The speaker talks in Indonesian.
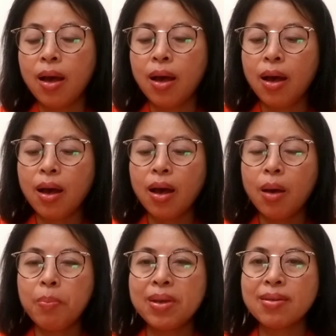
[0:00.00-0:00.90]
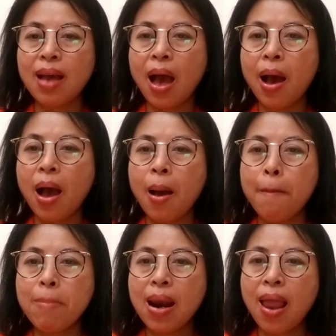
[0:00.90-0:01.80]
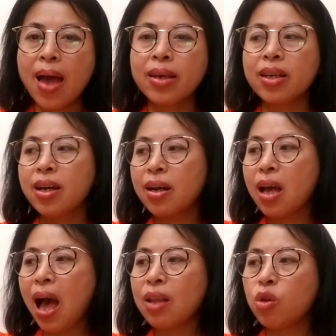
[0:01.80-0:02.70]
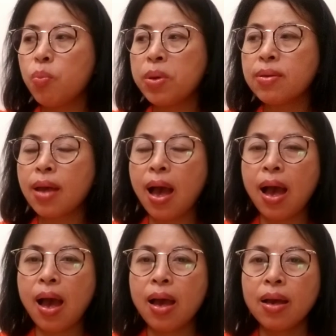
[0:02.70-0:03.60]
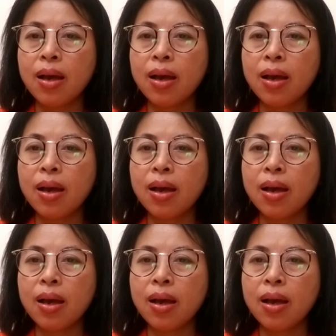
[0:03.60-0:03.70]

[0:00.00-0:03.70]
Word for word: uh, bisa pelan atau bisa